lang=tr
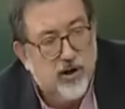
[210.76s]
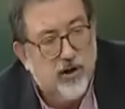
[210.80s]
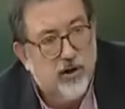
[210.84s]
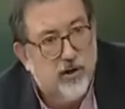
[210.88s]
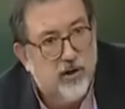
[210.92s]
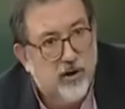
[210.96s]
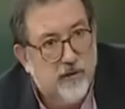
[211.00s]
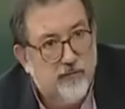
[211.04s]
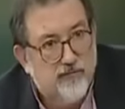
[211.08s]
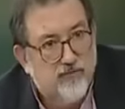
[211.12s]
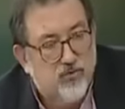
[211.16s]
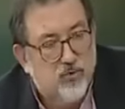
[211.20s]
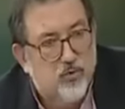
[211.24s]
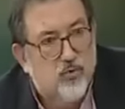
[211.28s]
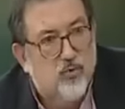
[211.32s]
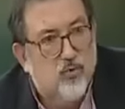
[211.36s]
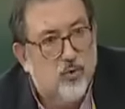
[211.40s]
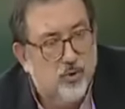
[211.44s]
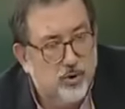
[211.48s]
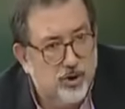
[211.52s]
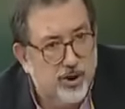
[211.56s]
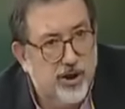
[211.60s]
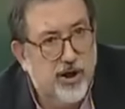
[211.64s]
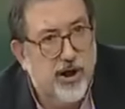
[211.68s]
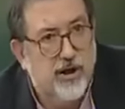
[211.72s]
Çünkü
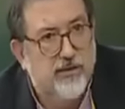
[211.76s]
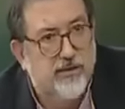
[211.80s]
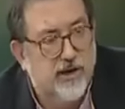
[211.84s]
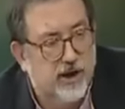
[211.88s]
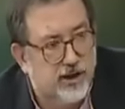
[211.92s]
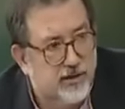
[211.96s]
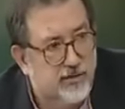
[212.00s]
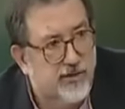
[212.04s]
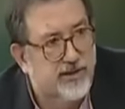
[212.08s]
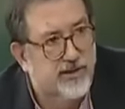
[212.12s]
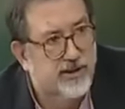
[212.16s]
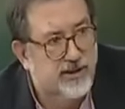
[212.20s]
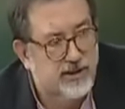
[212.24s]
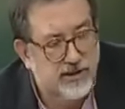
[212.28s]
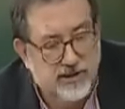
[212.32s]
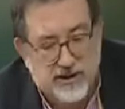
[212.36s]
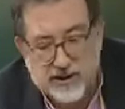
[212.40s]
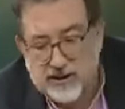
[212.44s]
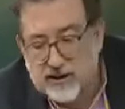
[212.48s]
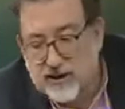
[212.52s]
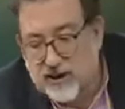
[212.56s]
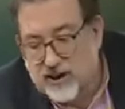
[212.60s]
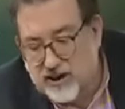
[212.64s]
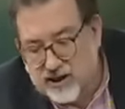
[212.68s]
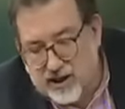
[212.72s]
Uşi
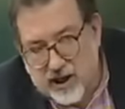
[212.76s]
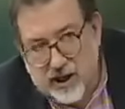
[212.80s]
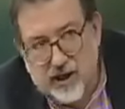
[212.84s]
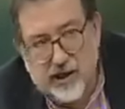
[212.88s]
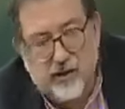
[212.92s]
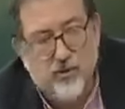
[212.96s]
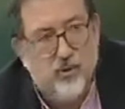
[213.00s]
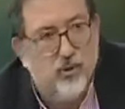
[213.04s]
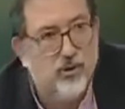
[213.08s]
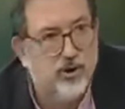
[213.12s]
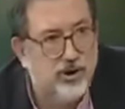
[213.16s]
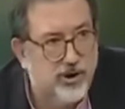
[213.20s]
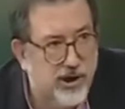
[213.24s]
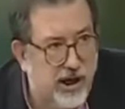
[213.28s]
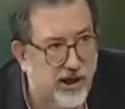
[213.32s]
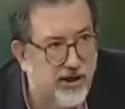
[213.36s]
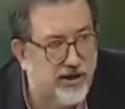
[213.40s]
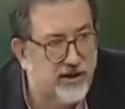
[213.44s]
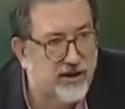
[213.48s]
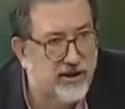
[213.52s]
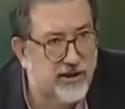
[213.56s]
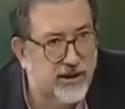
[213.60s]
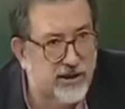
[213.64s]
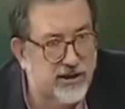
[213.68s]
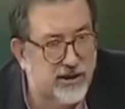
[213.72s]
Anlaşması sırasında İtalya'nın o
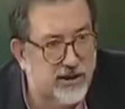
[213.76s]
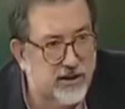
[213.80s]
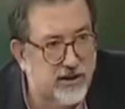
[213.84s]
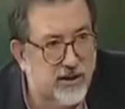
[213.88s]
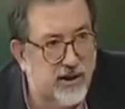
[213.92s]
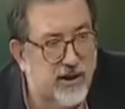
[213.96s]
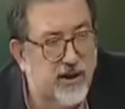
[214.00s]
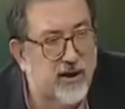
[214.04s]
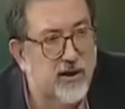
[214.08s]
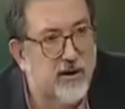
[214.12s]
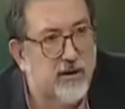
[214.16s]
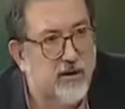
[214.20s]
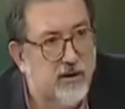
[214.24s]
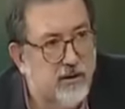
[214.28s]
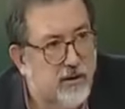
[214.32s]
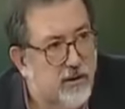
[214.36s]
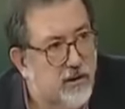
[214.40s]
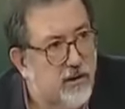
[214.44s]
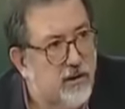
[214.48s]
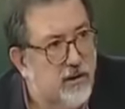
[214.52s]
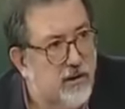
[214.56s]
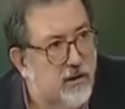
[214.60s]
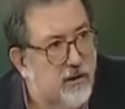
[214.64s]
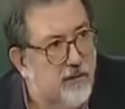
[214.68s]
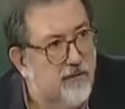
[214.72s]
işgali sırasında
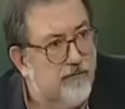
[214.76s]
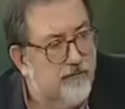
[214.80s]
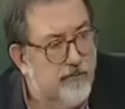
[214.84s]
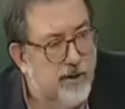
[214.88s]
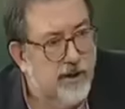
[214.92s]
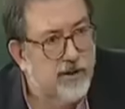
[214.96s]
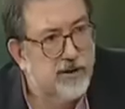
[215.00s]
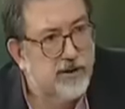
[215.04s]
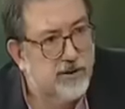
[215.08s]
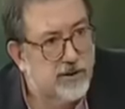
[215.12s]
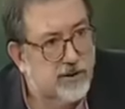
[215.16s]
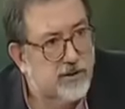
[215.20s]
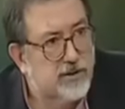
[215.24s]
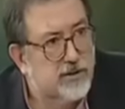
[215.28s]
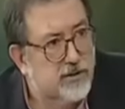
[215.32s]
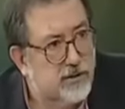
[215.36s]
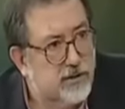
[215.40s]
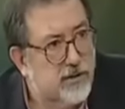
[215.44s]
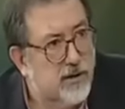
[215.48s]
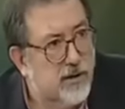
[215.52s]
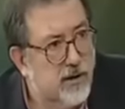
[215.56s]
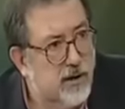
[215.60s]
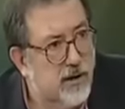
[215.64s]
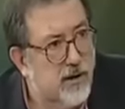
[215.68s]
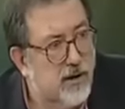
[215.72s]

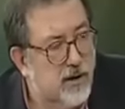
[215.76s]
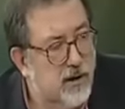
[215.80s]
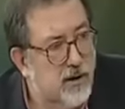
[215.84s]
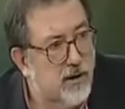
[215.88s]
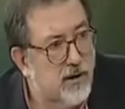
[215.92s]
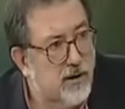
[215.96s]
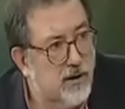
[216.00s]
bir e,